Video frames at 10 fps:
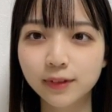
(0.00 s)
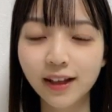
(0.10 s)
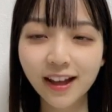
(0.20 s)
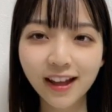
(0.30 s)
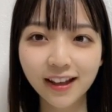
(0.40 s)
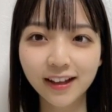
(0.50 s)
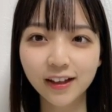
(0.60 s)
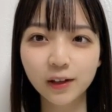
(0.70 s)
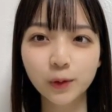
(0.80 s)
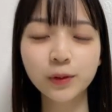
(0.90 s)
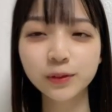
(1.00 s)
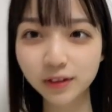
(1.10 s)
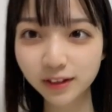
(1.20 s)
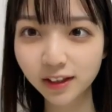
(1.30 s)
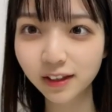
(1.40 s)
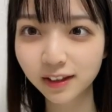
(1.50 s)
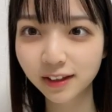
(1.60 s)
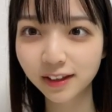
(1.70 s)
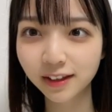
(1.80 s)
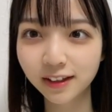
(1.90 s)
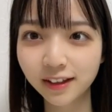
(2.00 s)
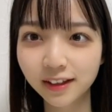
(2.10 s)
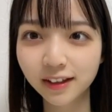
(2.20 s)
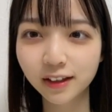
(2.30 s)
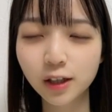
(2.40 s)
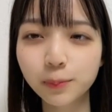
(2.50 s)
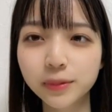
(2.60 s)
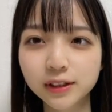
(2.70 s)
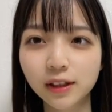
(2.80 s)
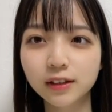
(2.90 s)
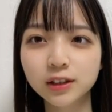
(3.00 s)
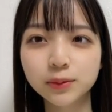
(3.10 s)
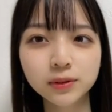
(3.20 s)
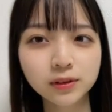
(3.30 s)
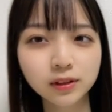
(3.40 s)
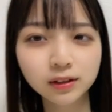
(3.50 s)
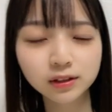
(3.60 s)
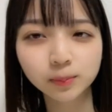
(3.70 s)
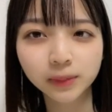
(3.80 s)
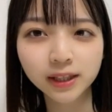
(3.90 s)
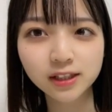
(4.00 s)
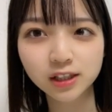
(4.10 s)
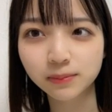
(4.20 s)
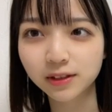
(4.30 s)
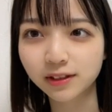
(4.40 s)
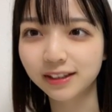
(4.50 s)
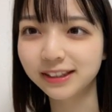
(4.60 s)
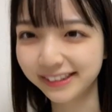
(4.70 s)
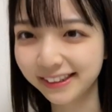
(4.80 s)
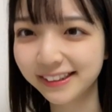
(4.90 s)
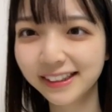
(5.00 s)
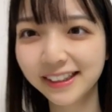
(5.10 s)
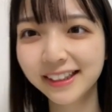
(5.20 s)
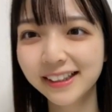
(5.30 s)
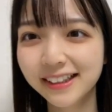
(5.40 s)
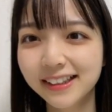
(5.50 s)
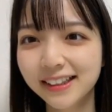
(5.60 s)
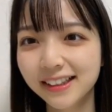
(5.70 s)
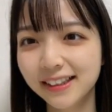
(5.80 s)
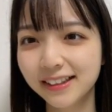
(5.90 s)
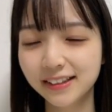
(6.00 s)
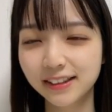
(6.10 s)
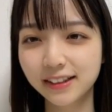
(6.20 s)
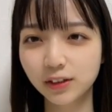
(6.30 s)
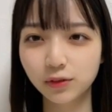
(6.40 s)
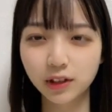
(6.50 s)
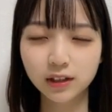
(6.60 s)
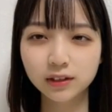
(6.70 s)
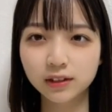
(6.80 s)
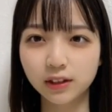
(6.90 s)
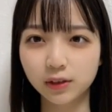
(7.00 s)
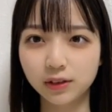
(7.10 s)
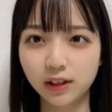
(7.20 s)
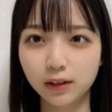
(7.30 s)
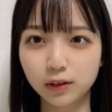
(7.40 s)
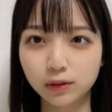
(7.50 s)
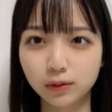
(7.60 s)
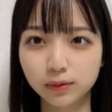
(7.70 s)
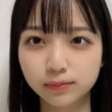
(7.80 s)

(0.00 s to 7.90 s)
え本当にやっぱさ自分の顔って毎日見るからさ分かんないよね意外と